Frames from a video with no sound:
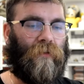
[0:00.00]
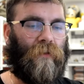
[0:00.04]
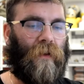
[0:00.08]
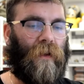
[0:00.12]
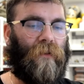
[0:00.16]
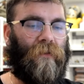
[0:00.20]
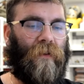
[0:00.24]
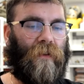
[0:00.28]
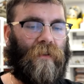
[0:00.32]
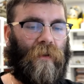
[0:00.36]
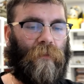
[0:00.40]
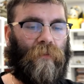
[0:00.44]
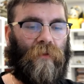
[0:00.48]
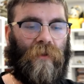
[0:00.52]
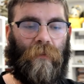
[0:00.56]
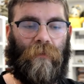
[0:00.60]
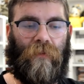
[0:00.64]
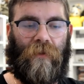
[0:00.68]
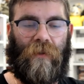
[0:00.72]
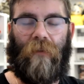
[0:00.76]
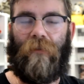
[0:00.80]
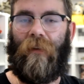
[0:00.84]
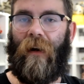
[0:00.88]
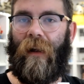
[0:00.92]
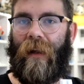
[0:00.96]
przykład, wiecie, przy
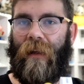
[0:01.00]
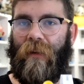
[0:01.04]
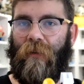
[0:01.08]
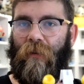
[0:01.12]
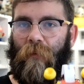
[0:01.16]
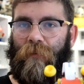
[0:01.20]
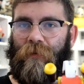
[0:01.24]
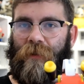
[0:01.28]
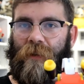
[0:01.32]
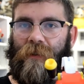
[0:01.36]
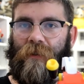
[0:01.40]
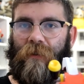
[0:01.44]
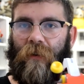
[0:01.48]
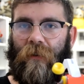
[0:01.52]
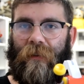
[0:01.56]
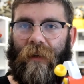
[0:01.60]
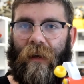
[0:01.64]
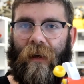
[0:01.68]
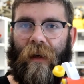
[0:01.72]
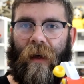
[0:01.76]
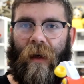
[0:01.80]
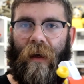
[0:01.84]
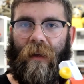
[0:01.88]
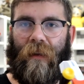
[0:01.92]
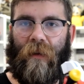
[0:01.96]
przywaleniu o
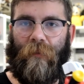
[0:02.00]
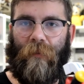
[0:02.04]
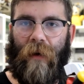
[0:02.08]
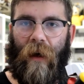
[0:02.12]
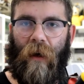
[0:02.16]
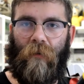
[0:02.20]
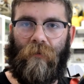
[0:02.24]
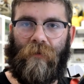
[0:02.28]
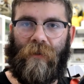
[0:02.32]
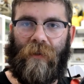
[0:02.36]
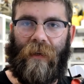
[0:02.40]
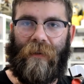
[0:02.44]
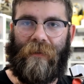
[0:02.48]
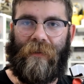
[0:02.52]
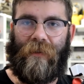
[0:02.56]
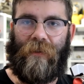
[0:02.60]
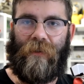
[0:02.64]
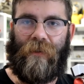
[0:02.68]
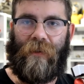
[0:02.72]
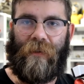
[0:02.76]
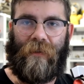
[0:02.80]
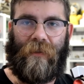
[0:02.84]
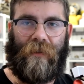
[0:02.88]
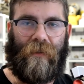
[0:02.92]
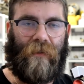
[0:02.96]
przeszkodę, nie mają szansy
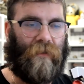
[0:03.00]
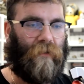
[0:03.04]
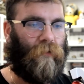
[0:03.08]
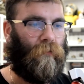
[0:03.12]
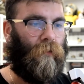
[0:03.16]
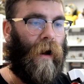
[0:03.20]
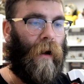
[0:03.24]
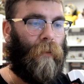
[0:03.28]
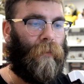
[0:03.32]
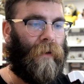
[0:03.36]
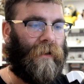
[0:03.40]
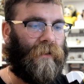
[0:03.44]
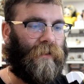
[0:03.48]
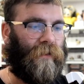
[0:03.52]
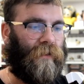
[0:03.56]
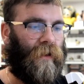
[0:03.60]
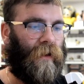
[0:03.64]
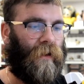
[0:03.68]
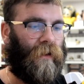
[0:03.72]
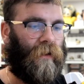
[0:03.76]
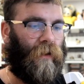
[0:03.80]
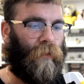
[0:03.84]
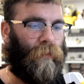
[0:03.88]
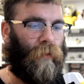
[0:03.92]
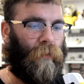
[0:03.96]
się złamać,
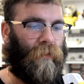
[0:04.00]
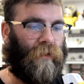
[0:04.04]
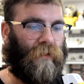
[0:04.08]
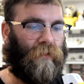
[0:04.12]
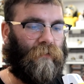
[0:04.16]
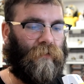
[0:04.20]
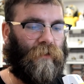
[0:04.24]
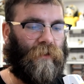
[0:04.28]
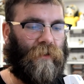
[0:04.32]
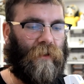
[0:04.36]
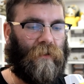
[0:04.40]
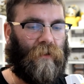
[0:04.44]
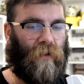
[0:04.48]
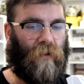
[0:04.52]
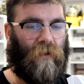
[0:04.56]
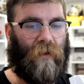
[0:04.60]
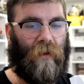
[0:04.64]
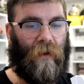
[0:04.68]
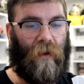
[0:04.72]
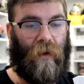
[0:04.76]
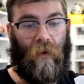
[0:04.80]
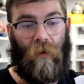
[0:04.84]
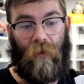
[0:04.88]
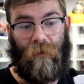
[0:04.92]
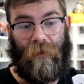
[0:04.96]
tylko po prostu się
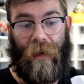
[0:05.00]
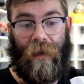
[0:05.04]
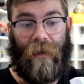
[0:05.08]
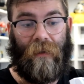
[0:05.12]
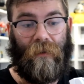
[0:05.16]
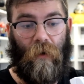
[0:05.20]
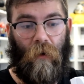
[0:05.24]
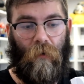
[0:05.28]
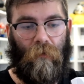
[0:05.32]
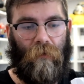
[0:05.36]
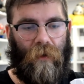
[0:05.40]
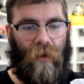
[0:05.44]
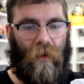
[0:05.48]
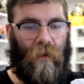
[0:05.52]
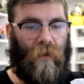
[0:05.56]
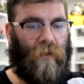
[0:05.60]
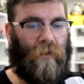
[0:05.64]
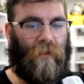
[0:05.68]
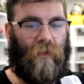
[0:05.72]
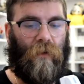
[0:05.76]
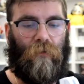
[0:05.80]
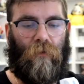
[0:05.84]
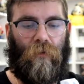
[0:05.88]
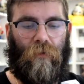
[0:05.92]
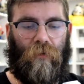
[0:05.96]
trochę odegną i
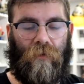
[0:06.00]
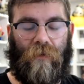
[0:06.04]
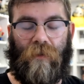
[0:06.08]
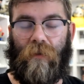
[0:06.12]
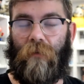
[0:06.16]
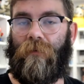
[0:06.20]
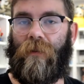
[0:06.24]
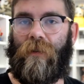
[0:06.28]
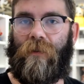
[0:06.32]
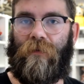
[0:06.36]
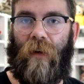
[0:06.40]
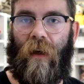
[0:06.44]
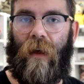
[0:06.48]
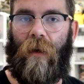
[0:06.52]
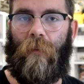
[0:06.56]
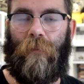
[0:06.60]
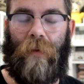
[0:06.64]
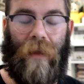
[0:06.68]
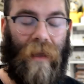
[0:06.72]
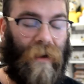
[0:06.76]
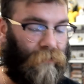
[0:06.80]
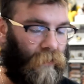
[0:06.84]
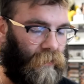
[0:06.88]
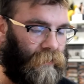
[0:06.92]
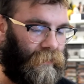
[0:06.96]
znowu wrócą do swojej
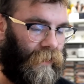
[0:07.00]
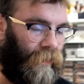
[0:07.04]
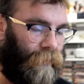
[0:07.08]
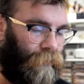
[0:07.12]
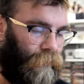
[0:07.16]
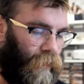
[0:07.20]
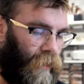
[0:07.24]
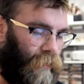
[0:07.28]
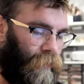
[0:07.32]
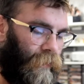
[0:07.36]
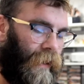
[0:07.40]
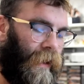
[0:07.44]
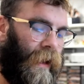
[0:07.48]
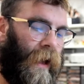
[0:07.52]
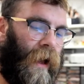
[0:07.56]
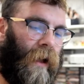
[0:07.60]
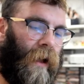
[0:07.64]
pierwotnej formy.